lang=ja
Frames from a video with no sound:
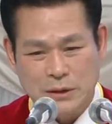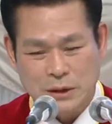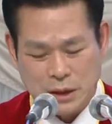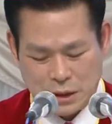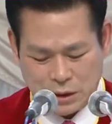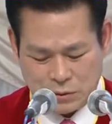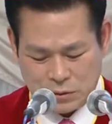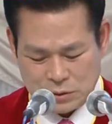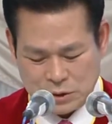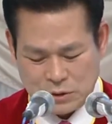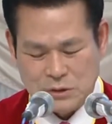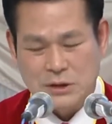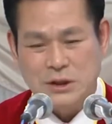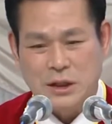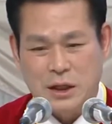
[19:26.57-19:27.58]
訳もな
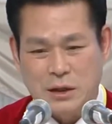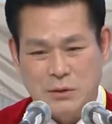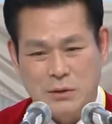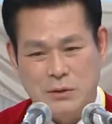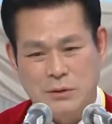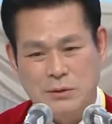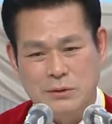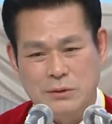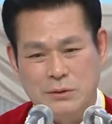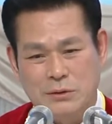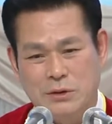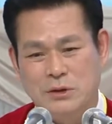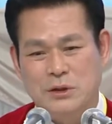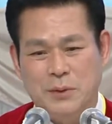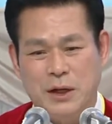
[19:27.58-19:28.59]
く人を裁
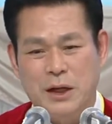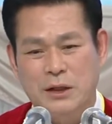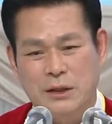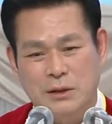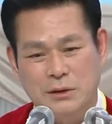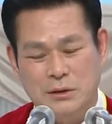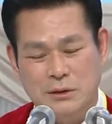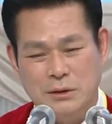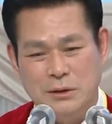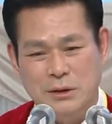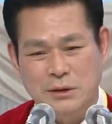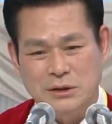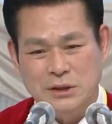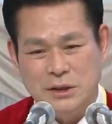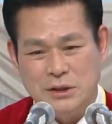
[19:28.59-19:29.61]
いて罪に定めた
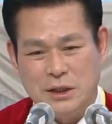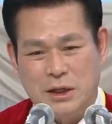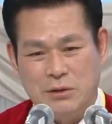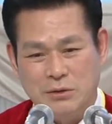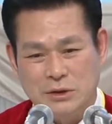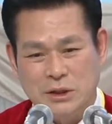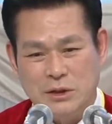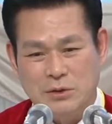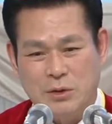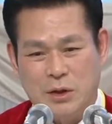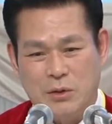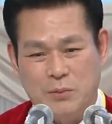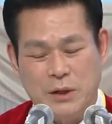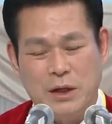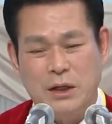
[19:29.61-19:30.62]
り妬んだ
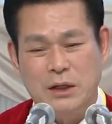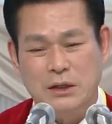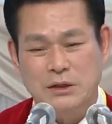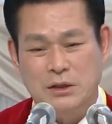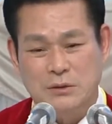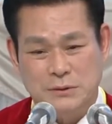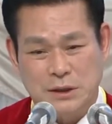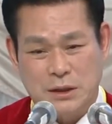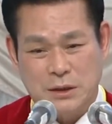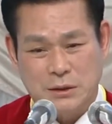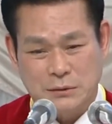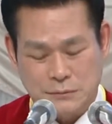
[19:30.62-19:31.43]
りする人が